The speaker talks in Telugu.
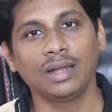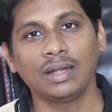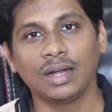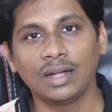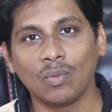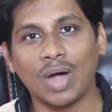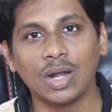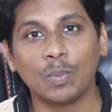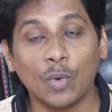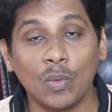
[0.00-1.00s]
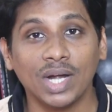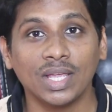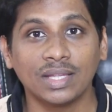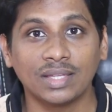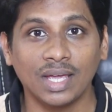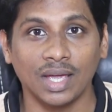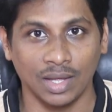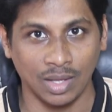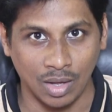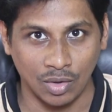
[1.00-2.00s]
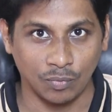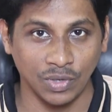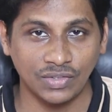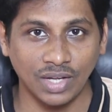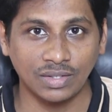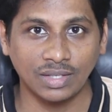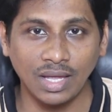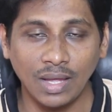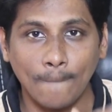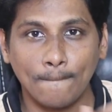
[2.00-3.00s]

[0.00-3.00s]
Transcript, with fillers: ఏంటి అంటే వాళ్ళు ప్రొవైడ్ చేసే ఫీచర్స్కి